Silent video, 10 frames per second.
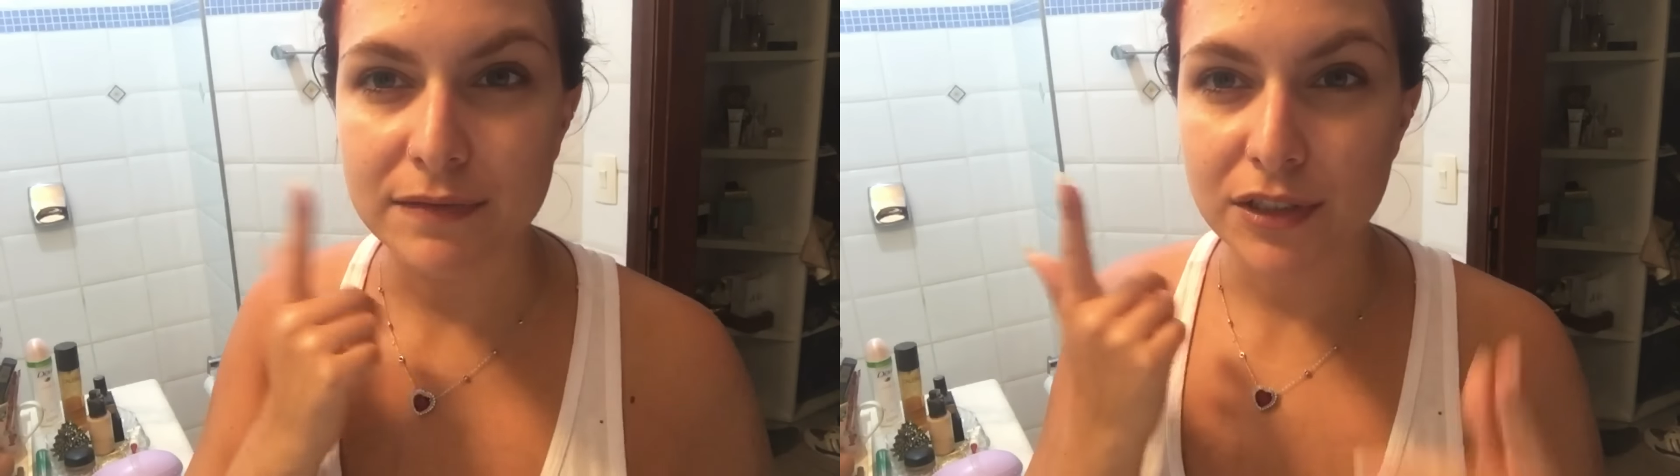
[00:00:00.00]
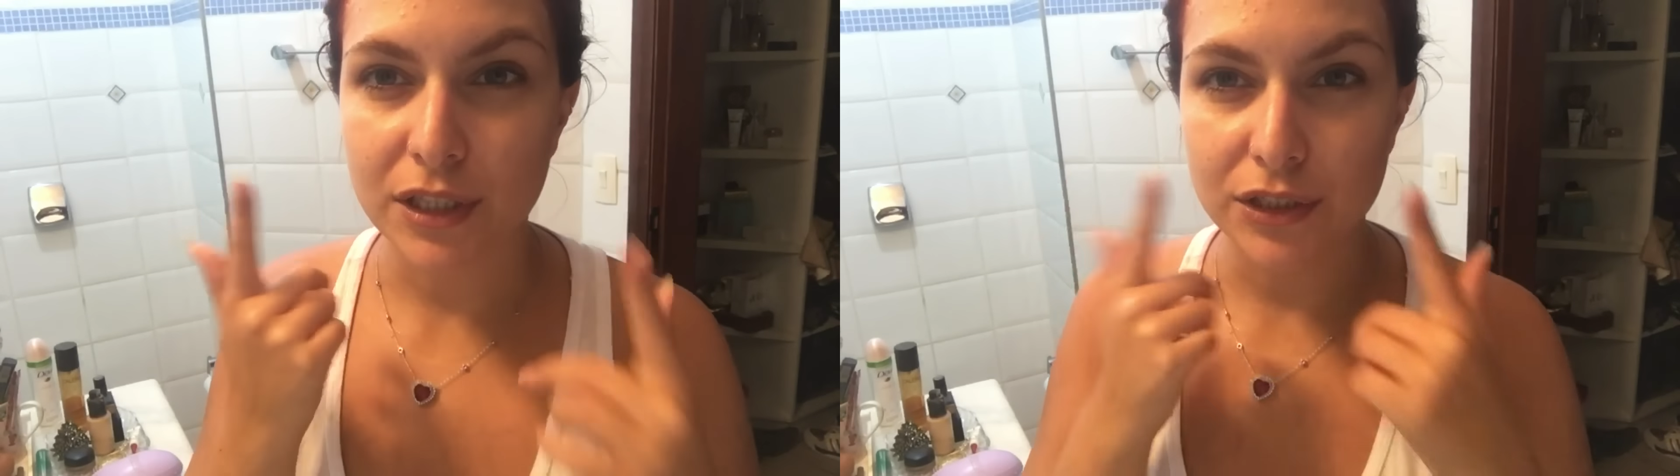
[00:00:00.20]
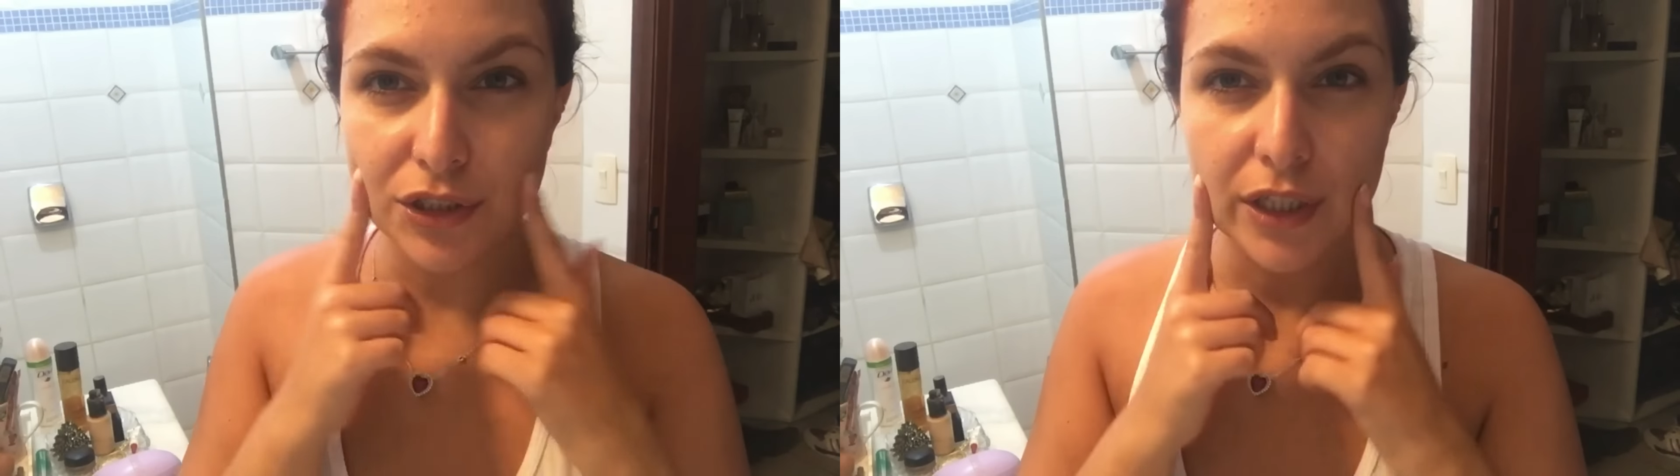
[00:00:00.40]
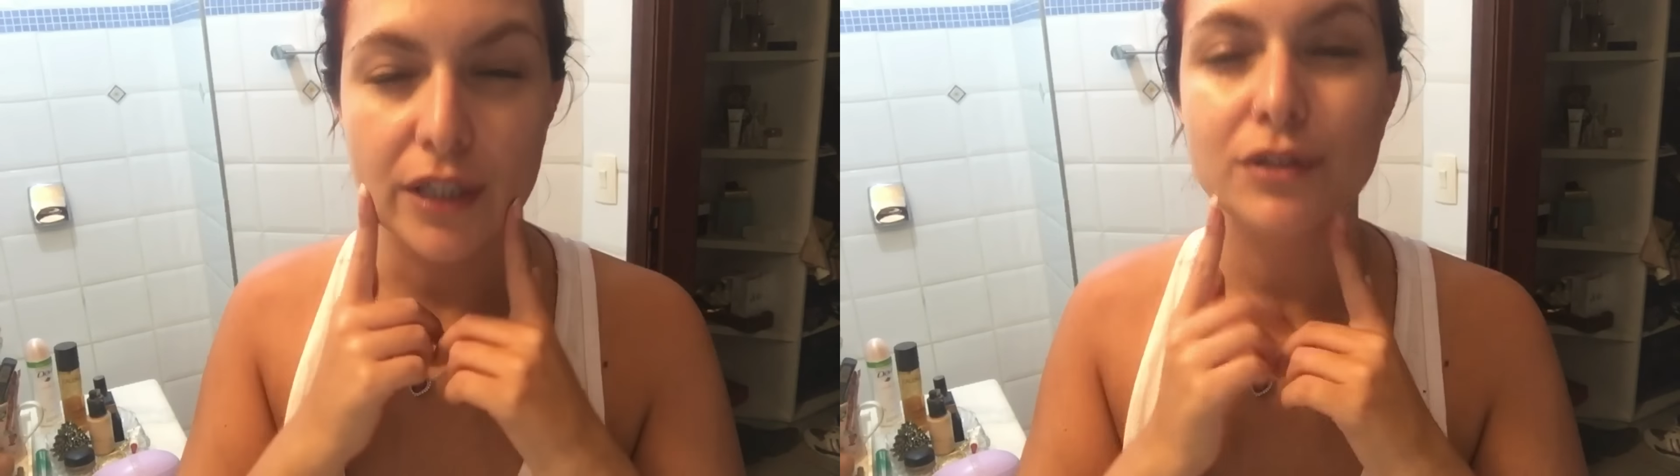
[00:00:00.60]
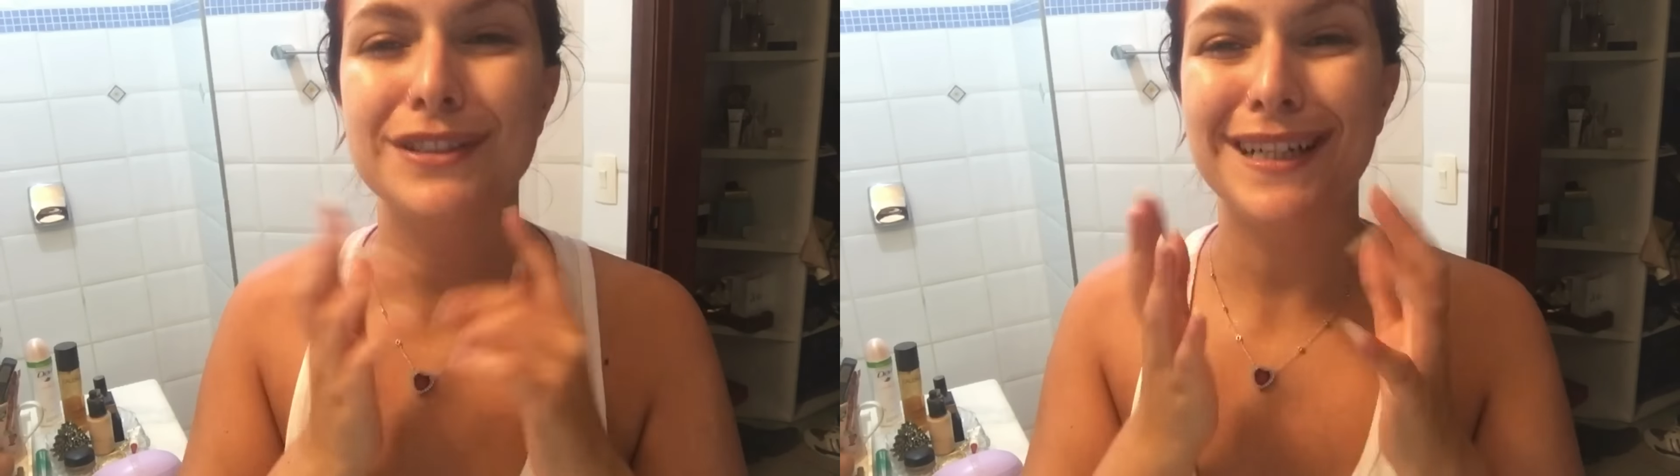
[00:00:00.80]

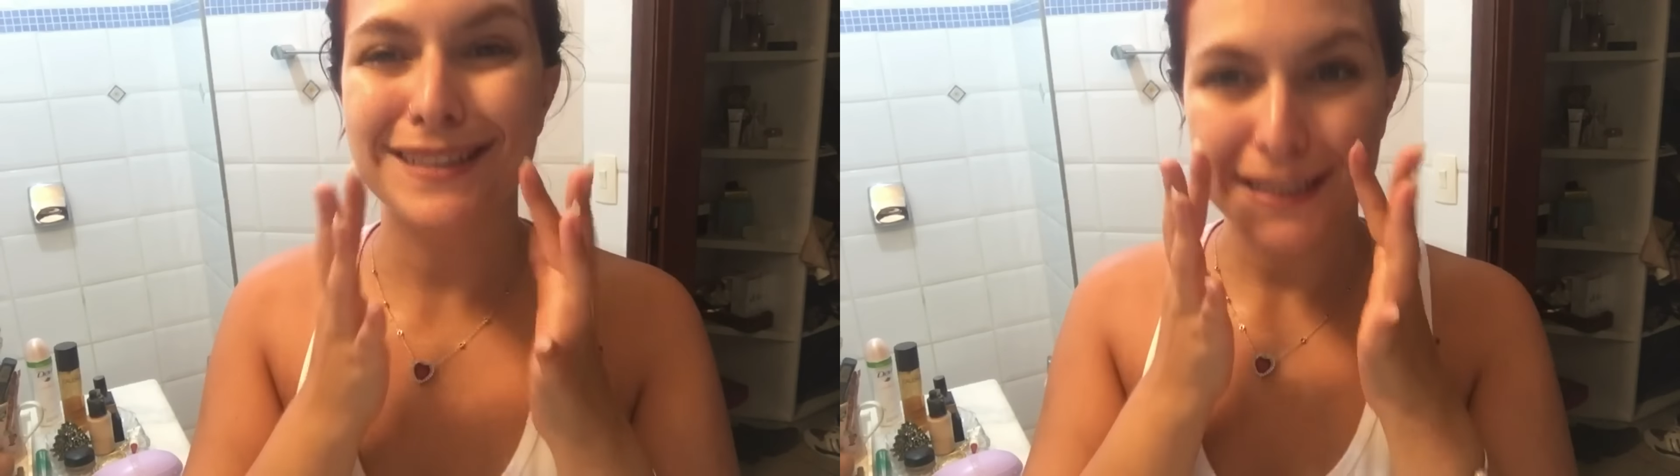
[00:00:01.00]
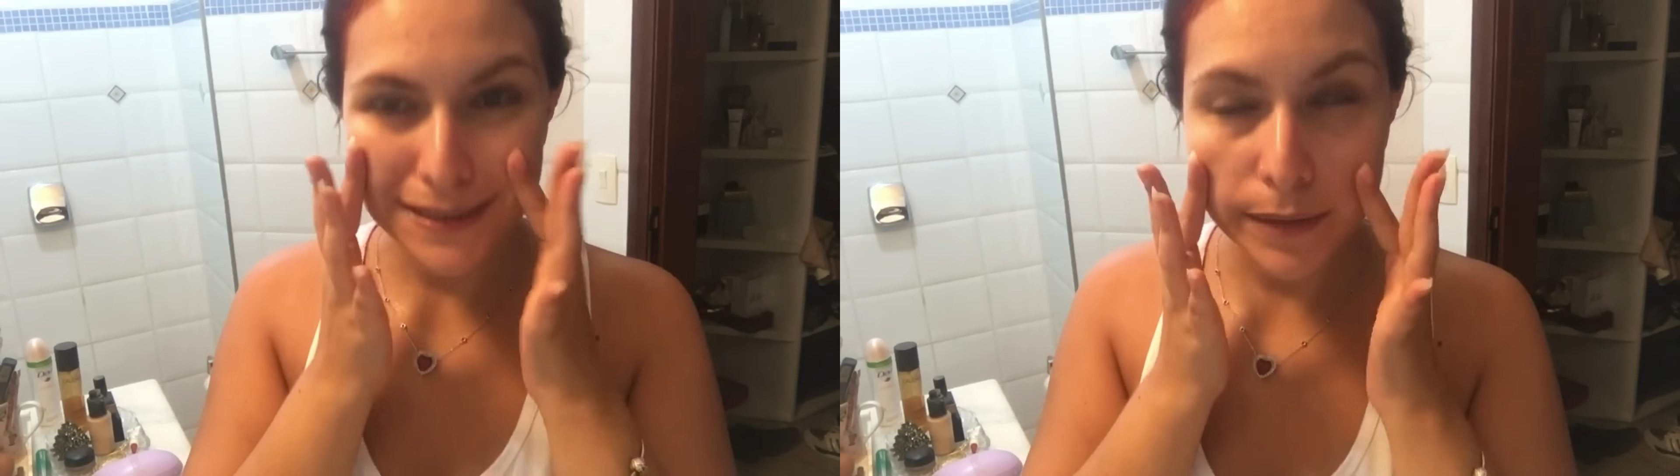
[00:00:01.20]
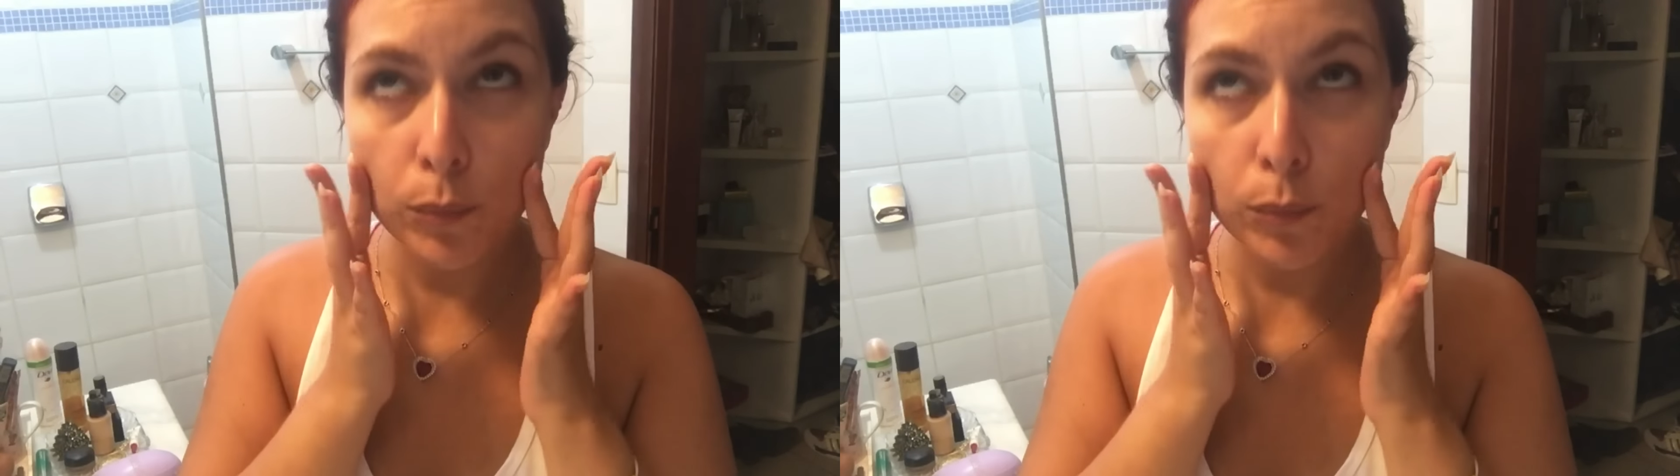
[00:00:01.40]
fechadinhos e ela tá assim